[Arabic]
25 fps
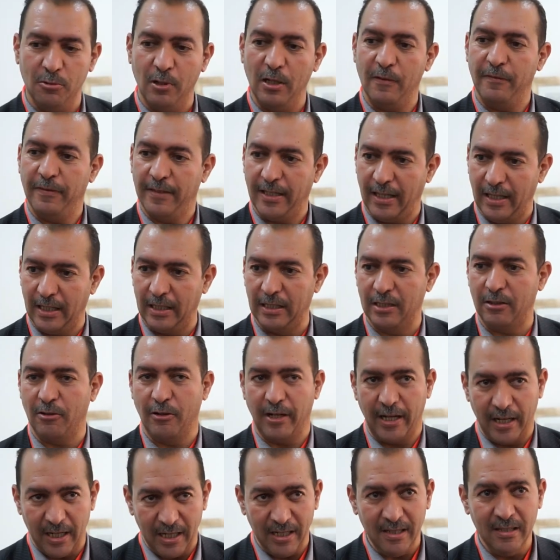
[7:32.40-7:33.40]
وولف جانج
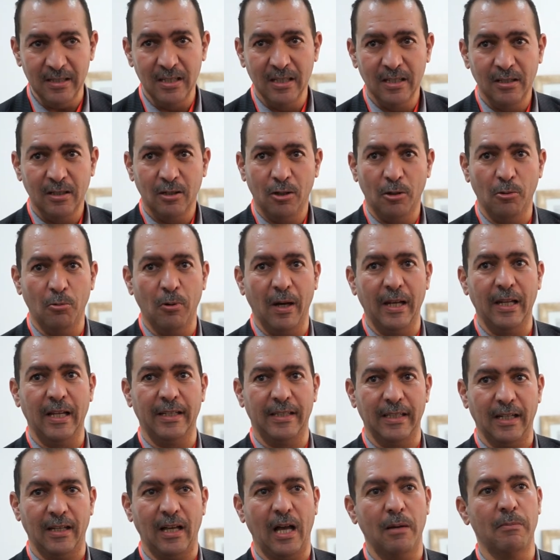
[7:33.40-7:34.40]
كريل هو
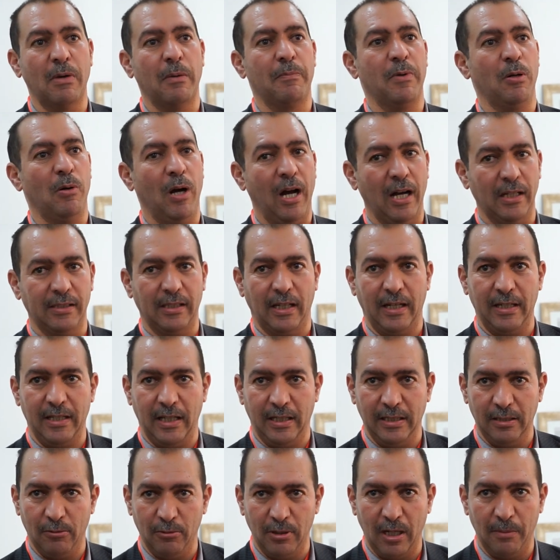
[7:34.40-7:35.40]
الذي قام بمحاضره
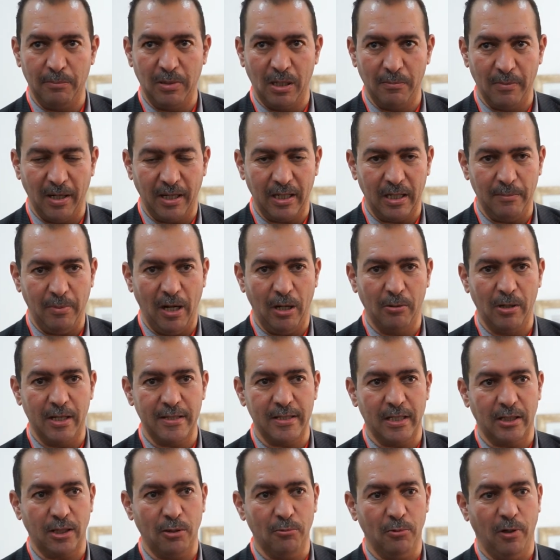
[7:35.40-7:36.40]
يعني هنا بالمغرب حول
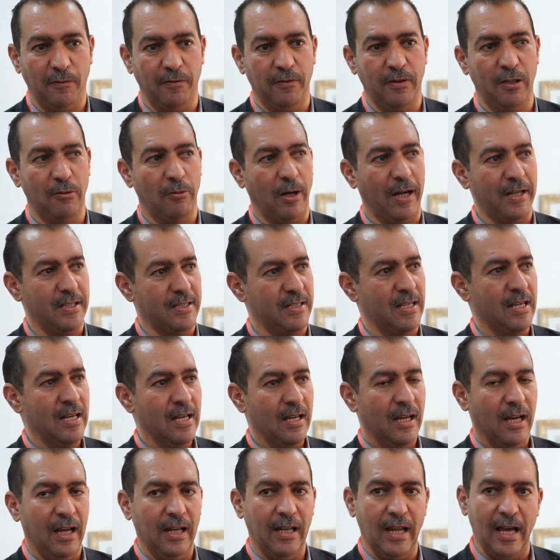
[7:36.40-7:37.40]
التطوع في وقت
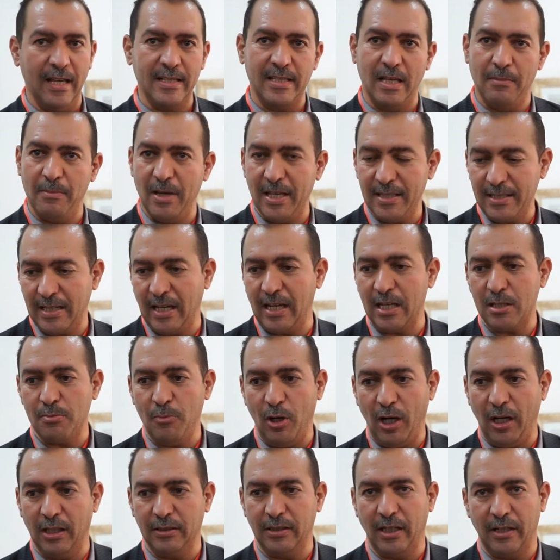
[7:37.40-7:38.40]
الازمات كانت
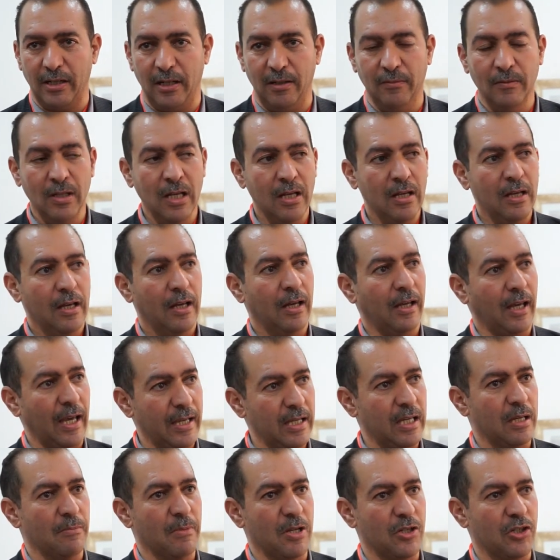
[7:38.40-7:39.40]
محاضره
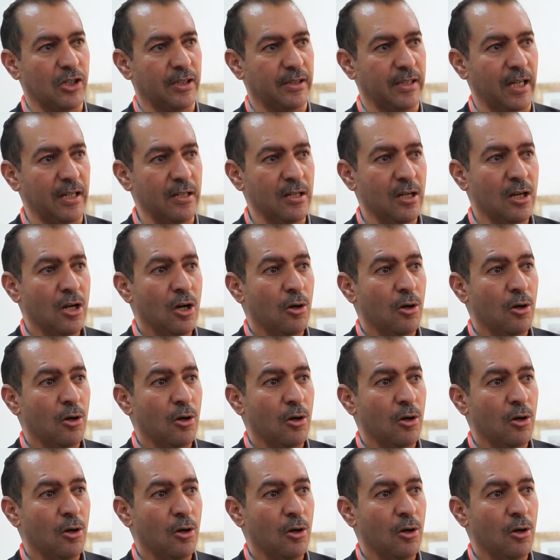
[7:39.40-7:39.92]
قيمه جدا